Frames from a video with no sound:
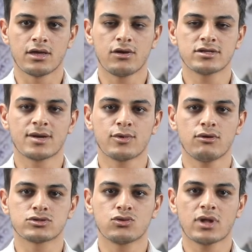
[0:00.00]
يلزم
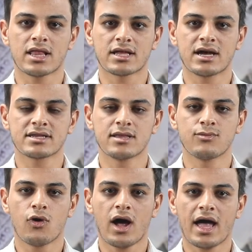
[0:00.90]
الحصول على الكارت
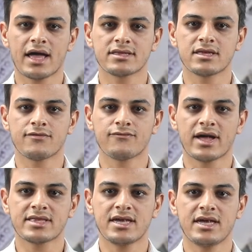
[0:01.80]
الموحد
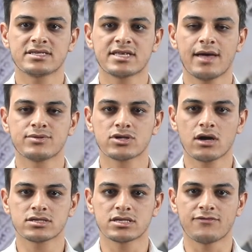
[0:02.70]
فتح حساب
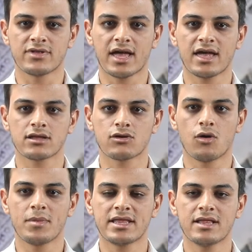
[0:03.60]
شخصي في الهيئة
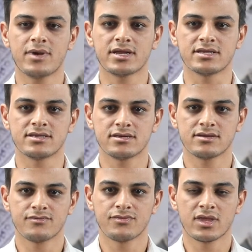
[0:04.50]
القومية للبريد
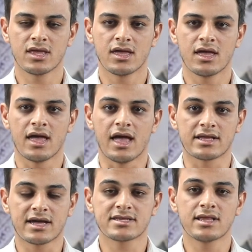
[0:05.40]

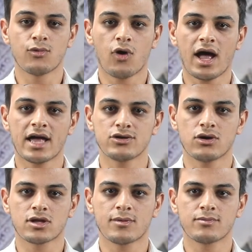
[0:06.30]
الكارت الموحد
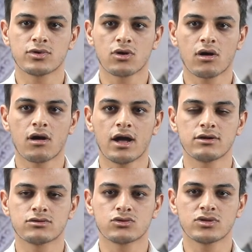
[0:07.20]
يعتبر بطاقة
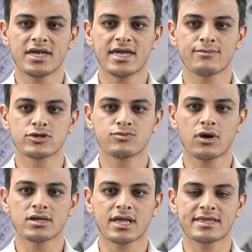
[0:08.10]
إلكترونية
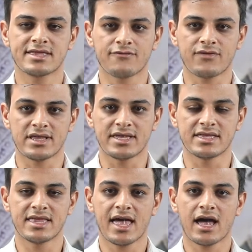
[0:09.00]
مسبقة الدفع
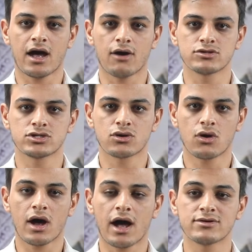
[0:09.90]
لإيداع أو
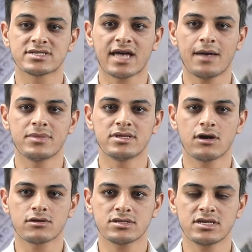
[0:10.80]
الشراء أو السحب
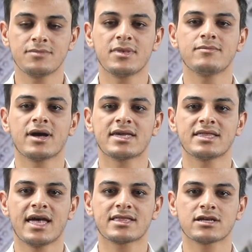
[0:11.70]
النقدي من
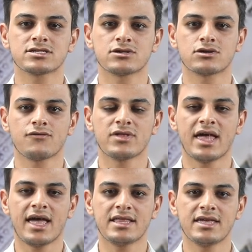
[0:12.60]
ماكينات الصراف
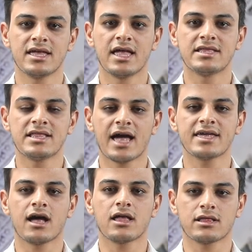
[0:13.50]
الآلي
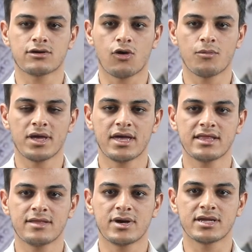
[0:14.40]
للهيئة القومية
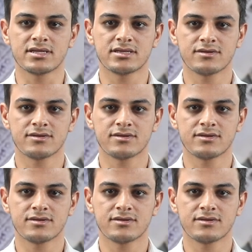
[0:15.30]
للبريد